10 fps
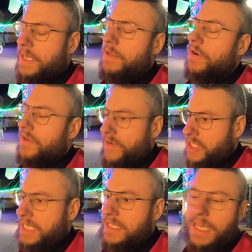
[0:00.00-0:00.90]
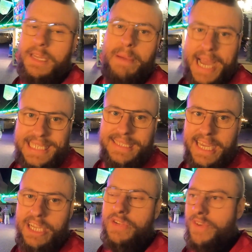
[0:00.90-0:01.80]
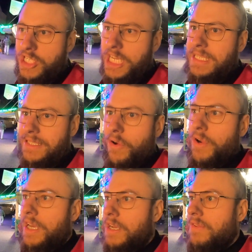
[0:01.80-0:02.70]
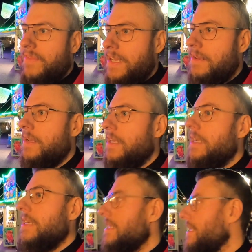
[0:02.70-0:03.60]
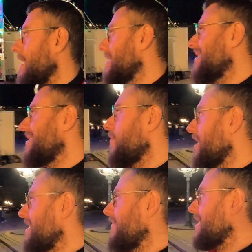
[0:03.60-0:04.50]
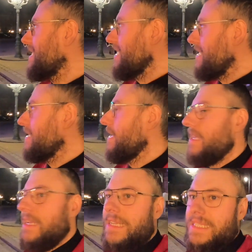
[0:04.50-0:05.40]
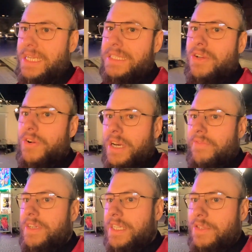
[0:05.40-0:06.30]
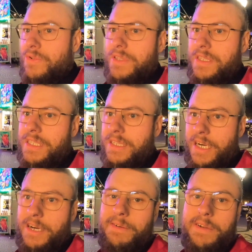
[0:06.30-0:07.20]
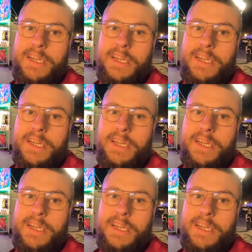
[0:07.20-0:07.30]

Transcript: Weil die Leute verstehen es ja, die meisten, denke ich, verstehen es doch irgendwie, dass es so ist, wie es ist, dass alles teurer wird und ja,